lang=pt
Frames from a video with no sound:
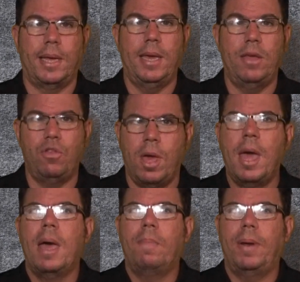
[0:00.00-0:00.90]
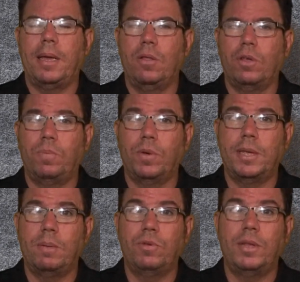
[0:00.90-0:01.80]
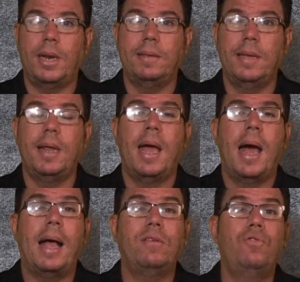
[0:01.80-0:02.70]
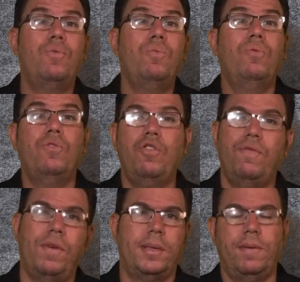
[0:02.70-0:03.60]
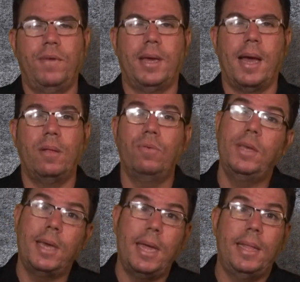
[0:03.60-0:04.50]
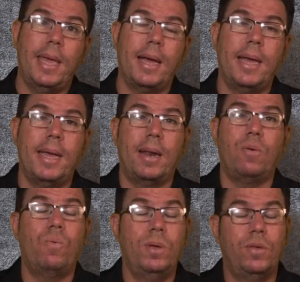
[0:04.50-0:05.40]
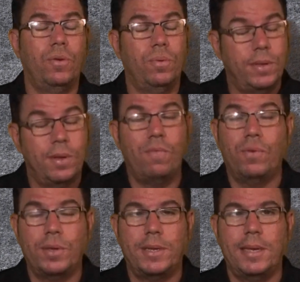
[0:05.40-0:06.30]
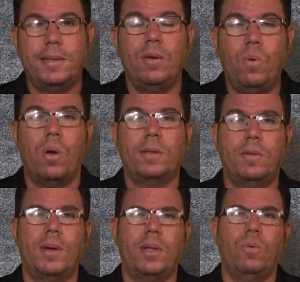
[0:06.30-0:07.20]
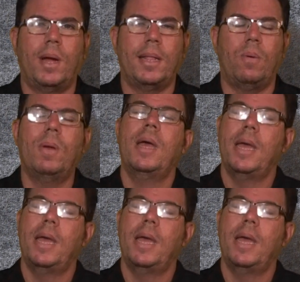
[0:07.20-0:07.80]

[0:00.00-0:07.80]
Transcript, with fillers: rede para que nós possamos trazer assuntos diversificados e quem tem a ganhar com isso são vocês que gostam aqui do canal.